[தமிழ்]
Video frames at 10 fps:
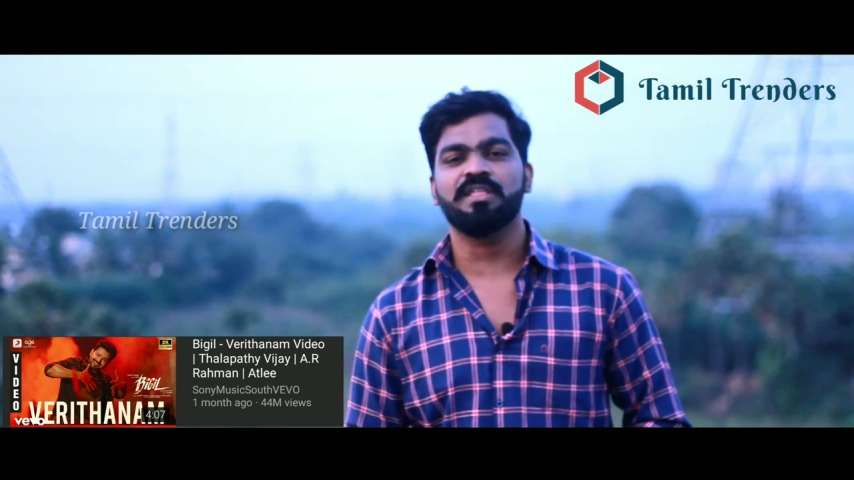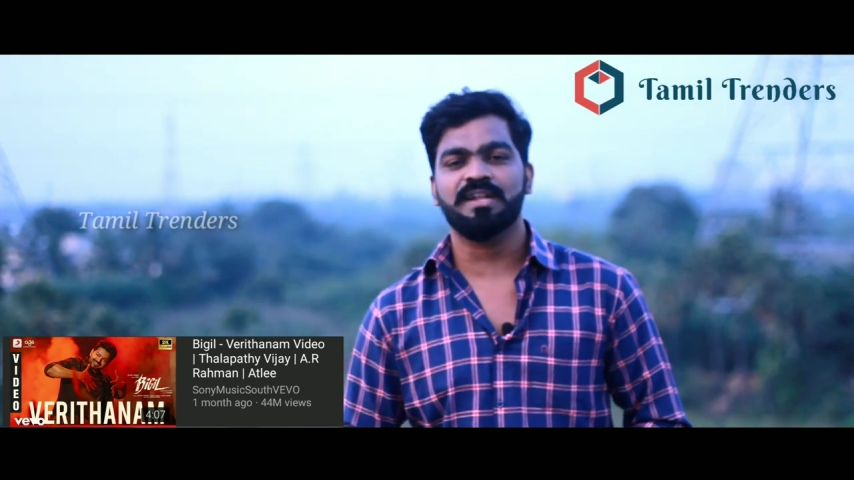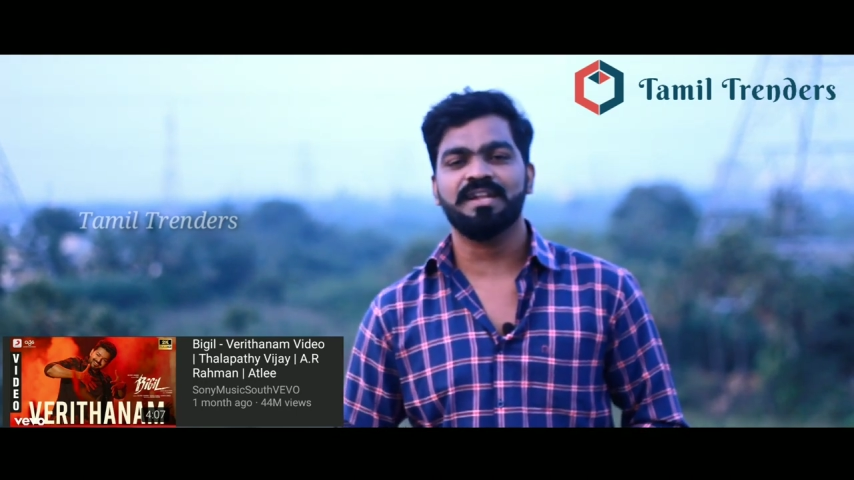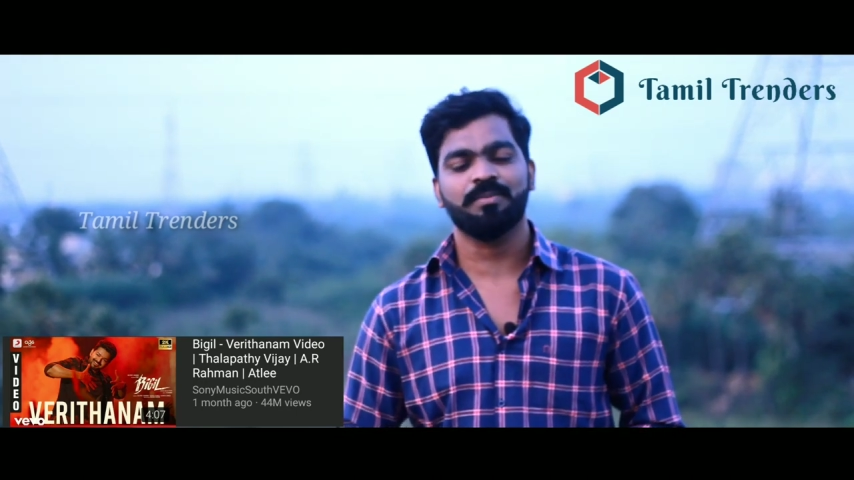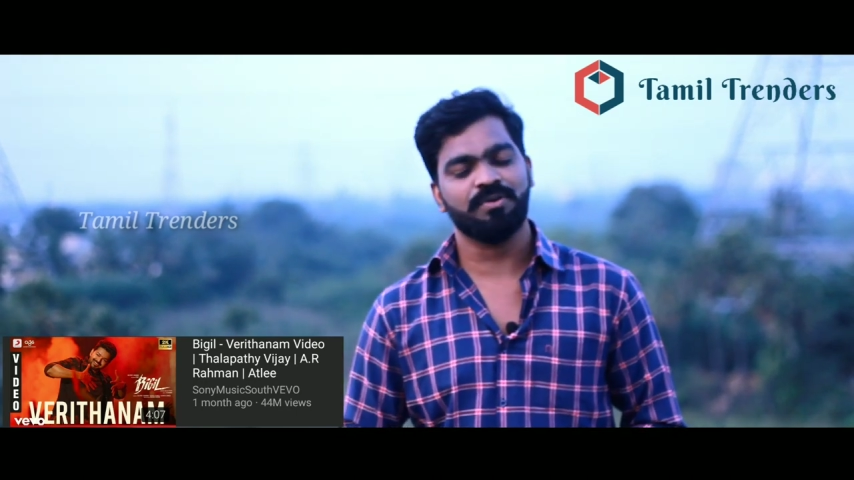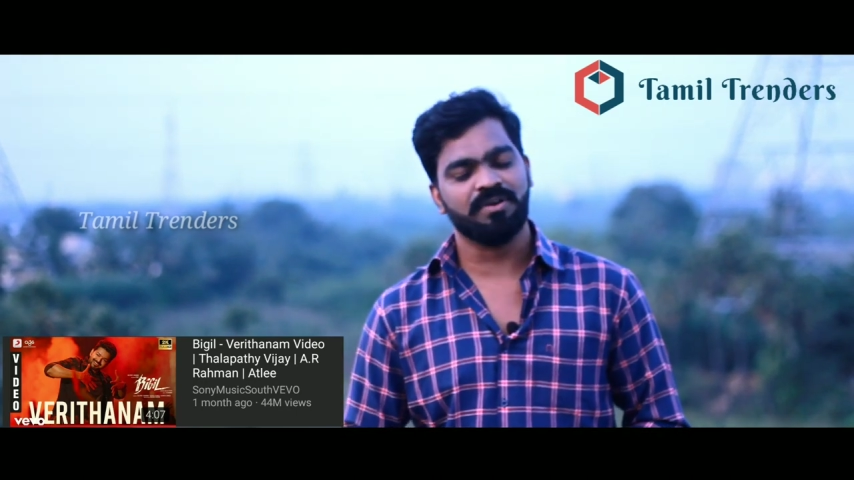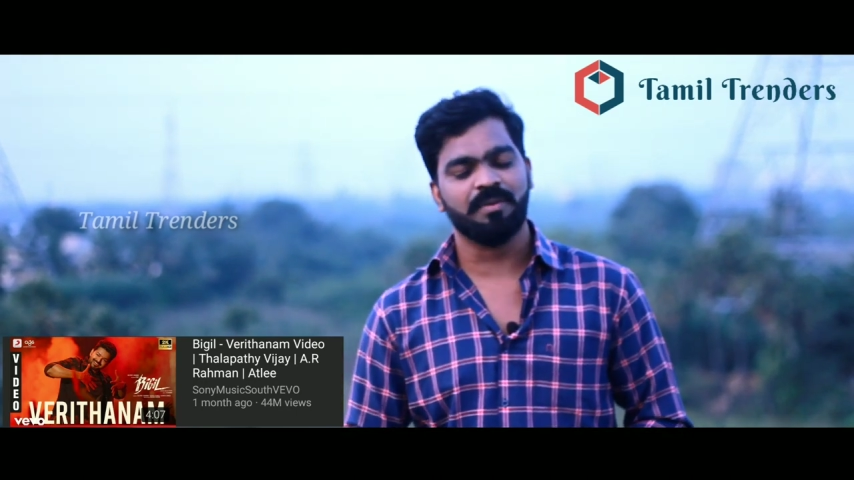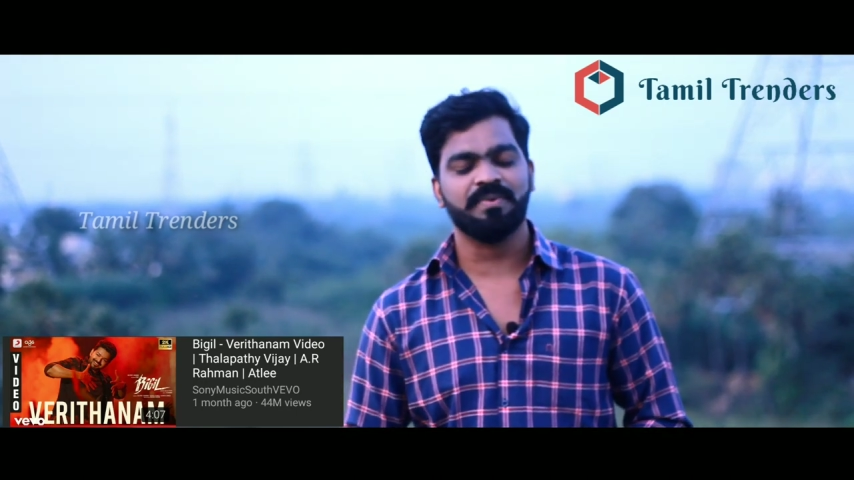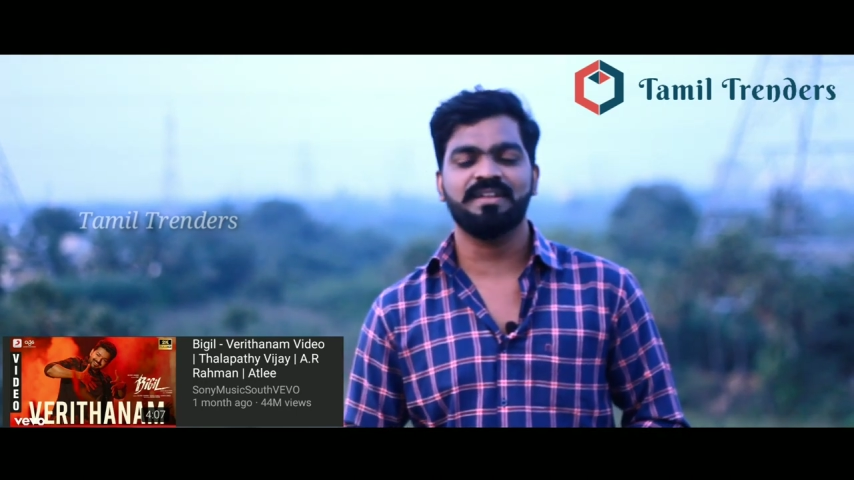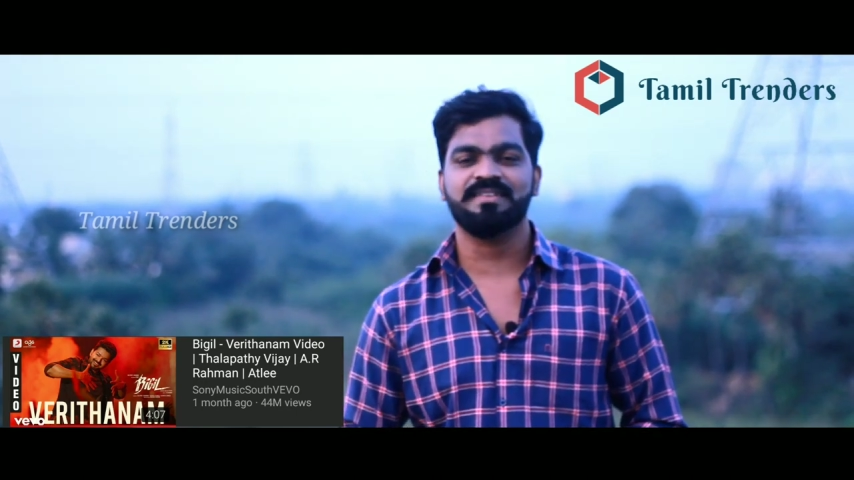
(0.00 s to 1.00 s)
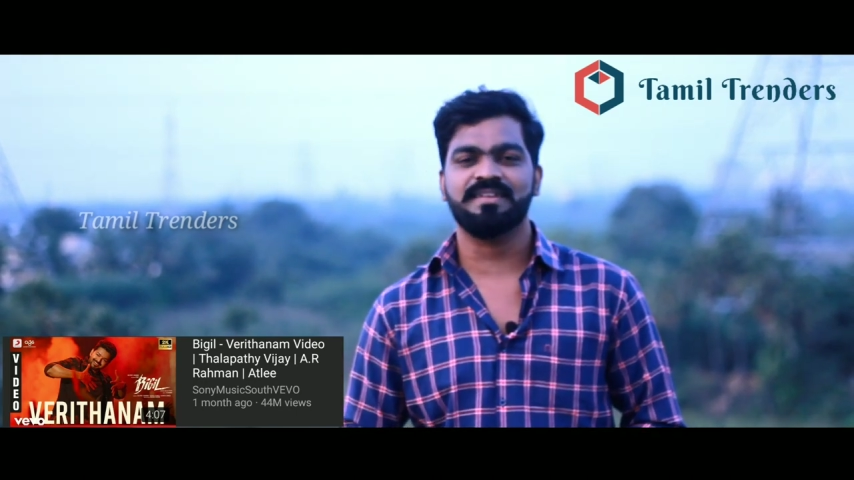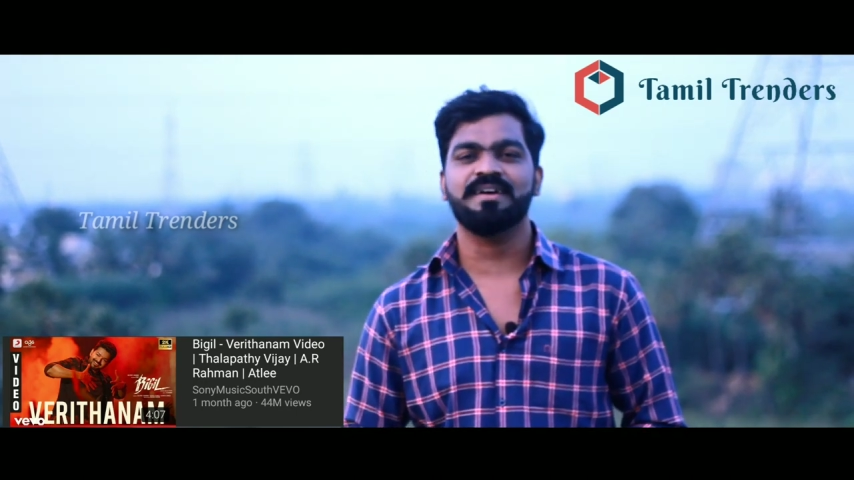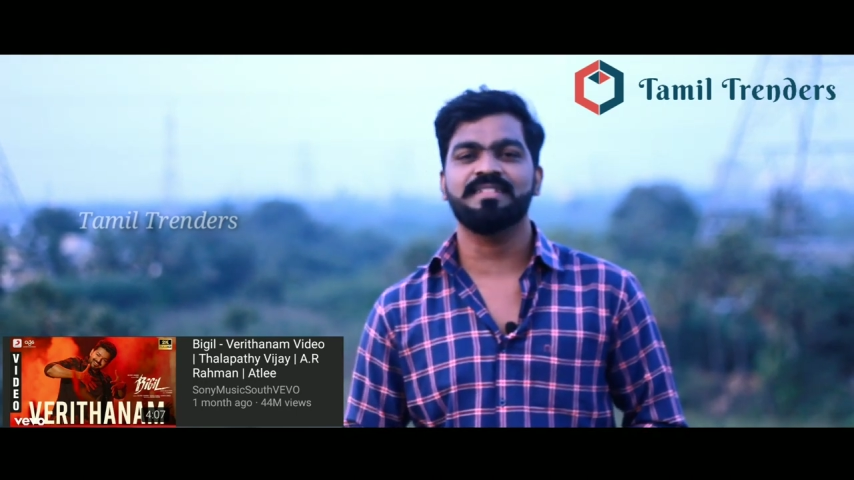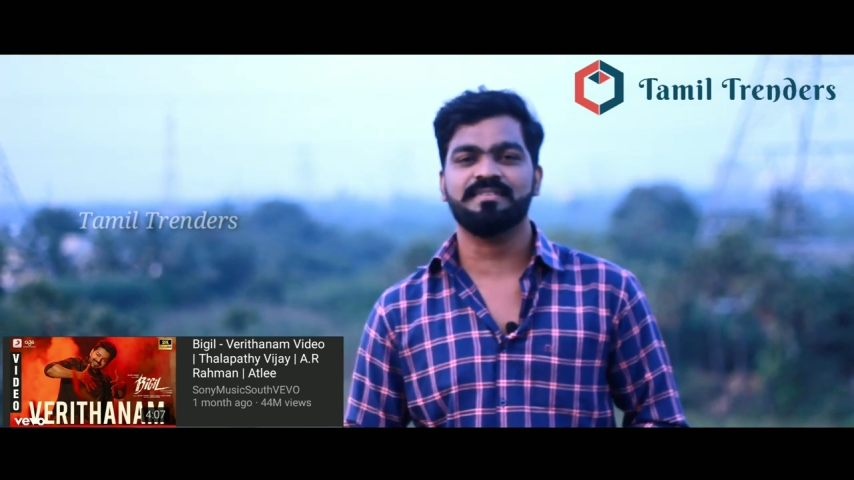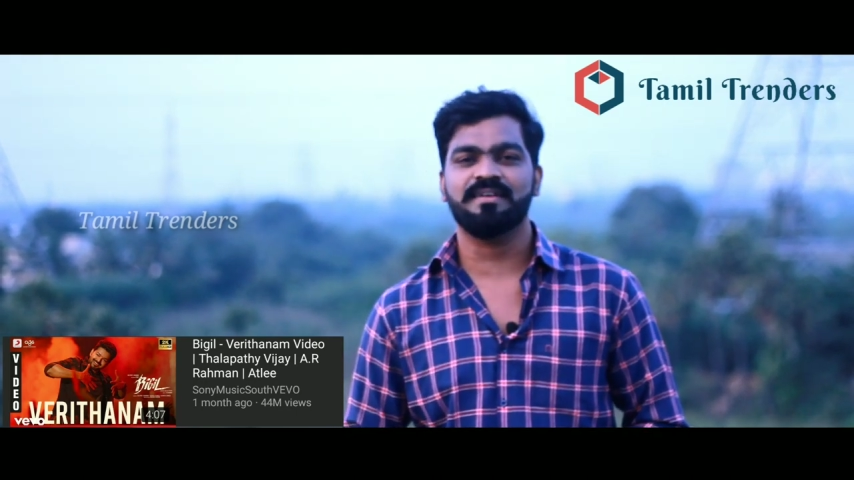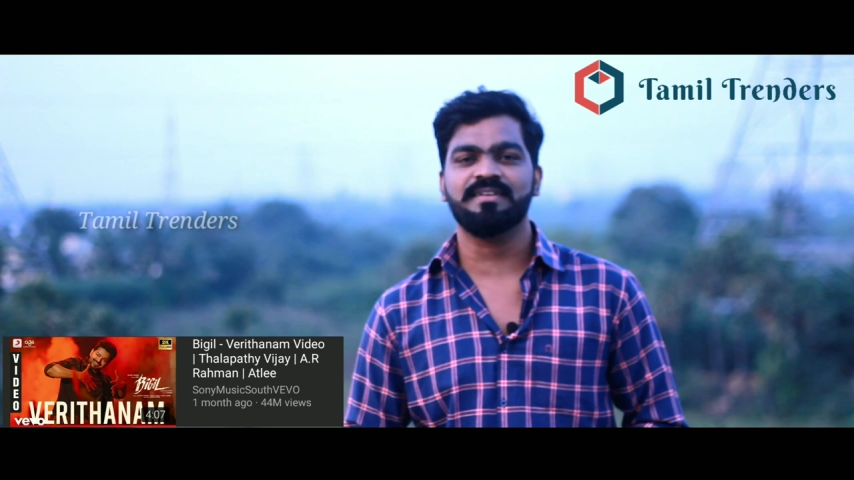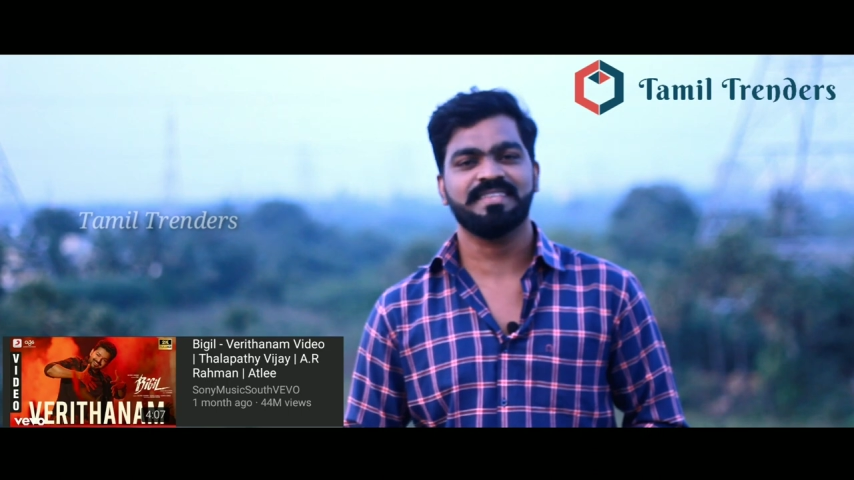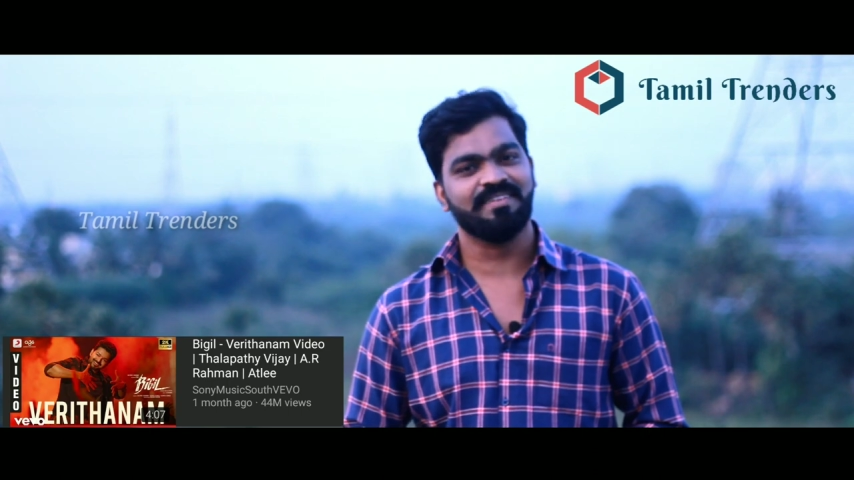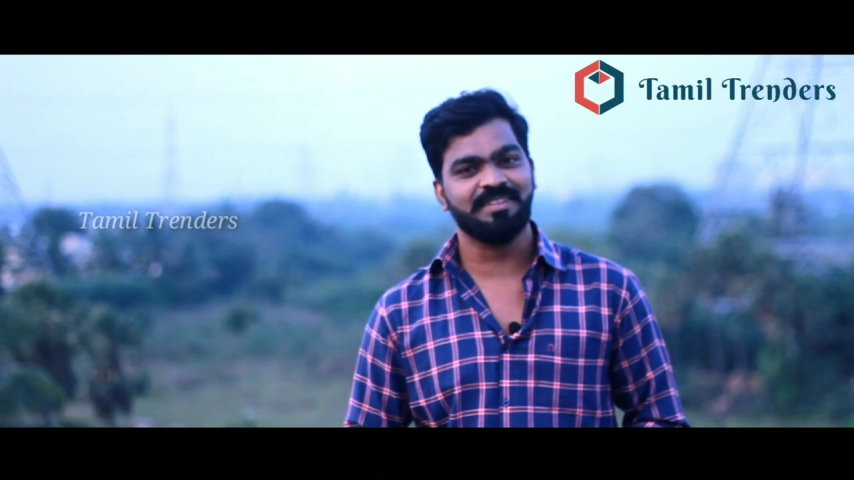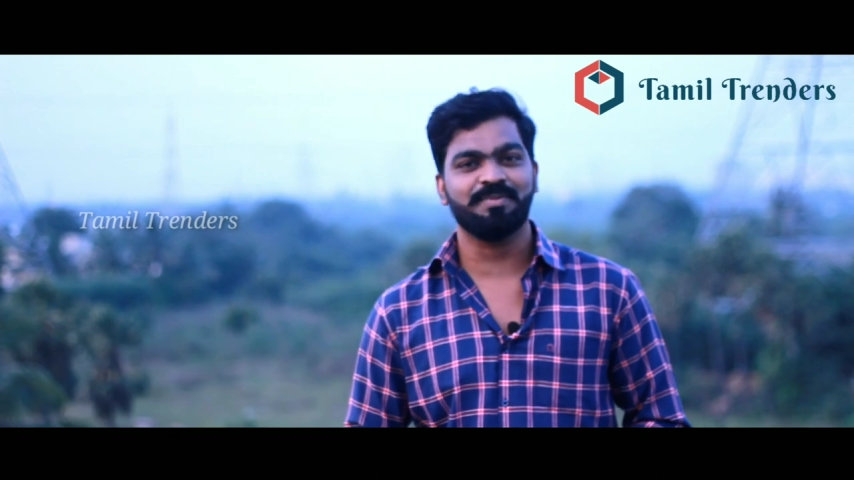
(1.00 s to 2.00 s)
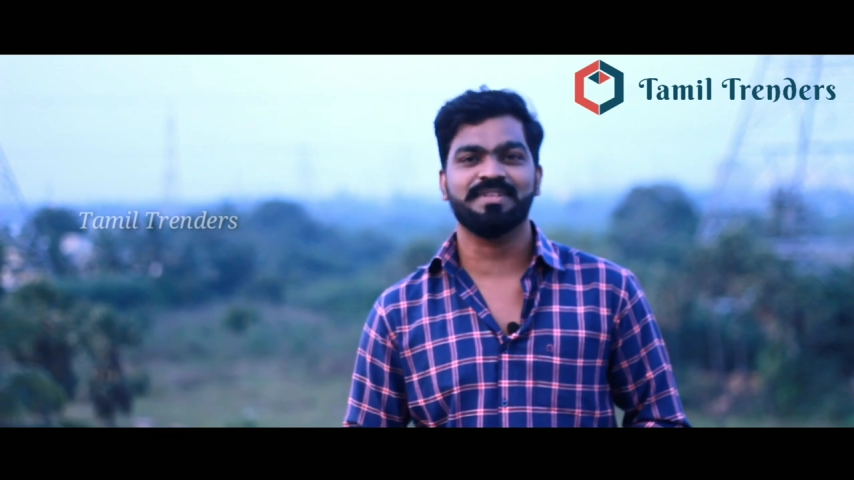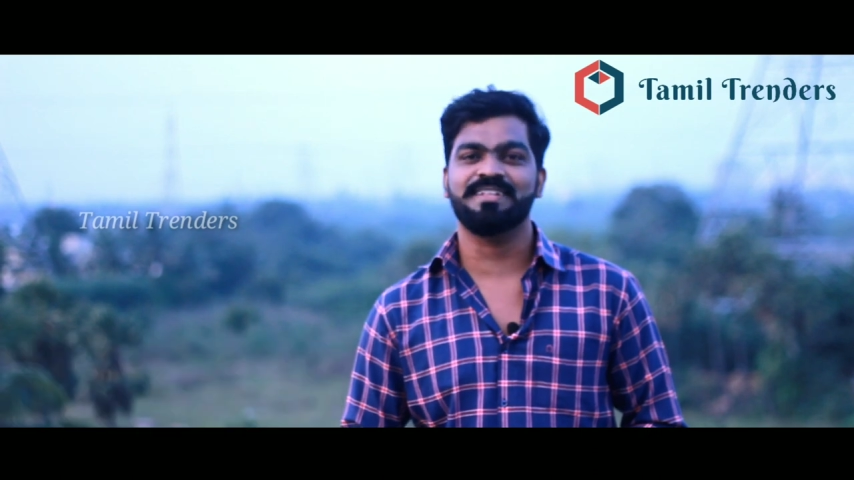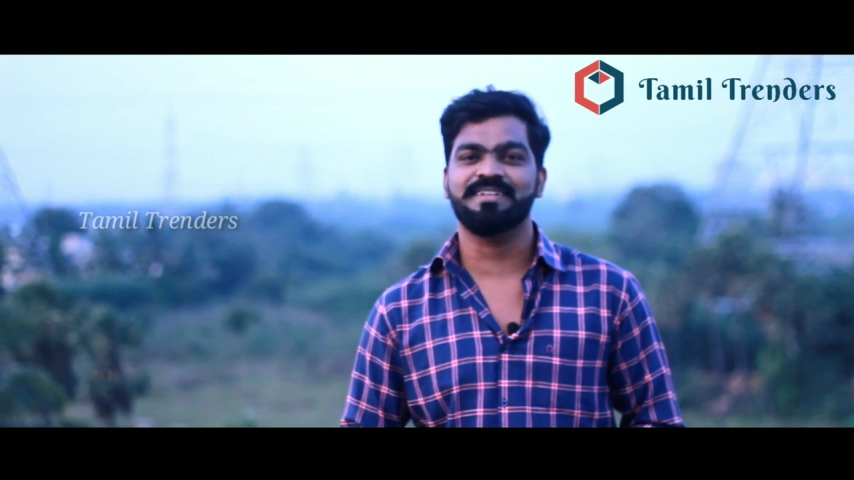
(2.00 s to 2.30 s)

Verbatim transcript: அதனால் நம்மளோட டாப் டென் லிஸ்ட்டில் அந்த சாங் செவன்த் பிளேஸில்